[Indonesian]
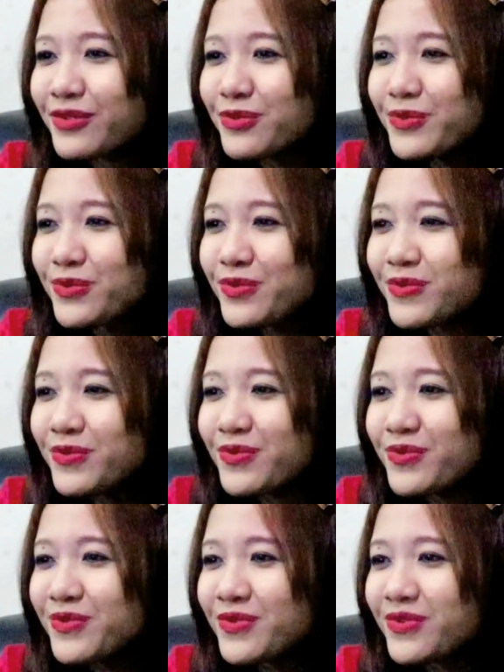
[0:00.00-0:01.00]

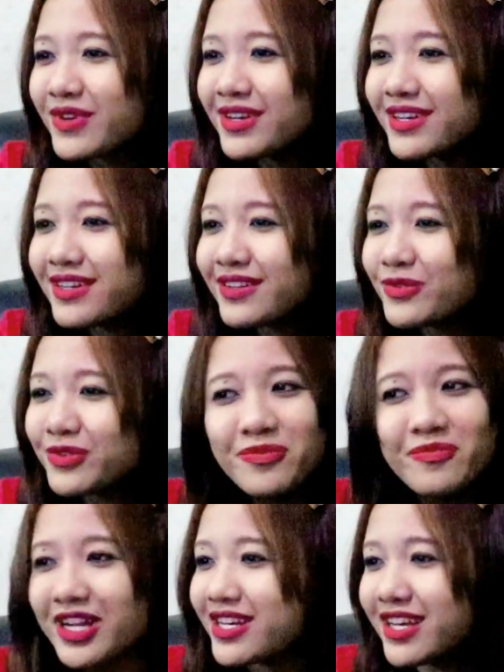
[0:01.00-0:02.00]
Hmm,
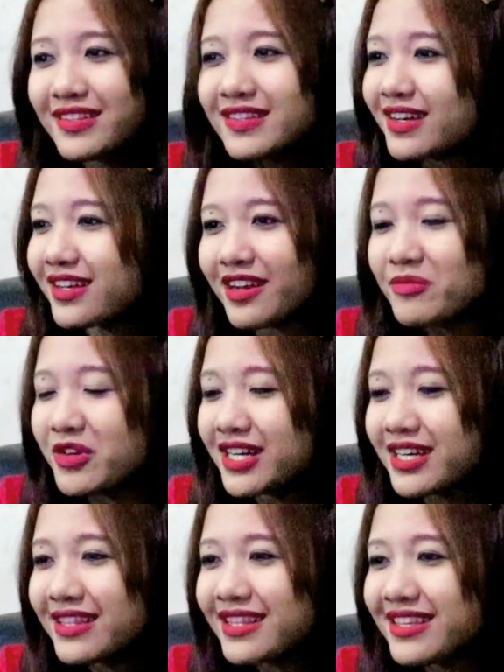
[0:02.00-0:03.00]
sumpah dansa keren
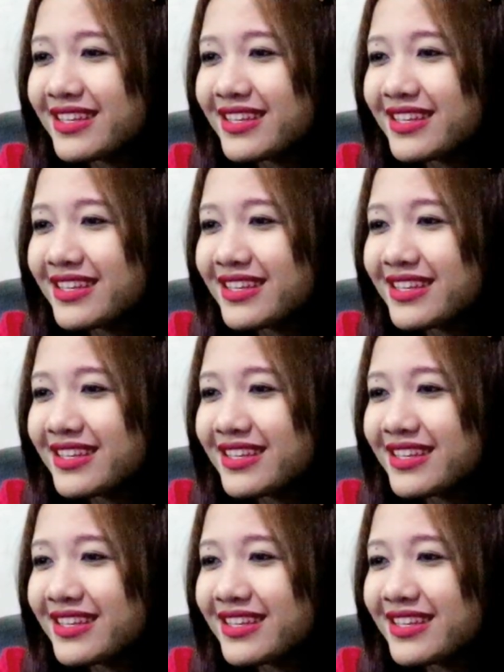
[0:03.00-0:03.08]
banget.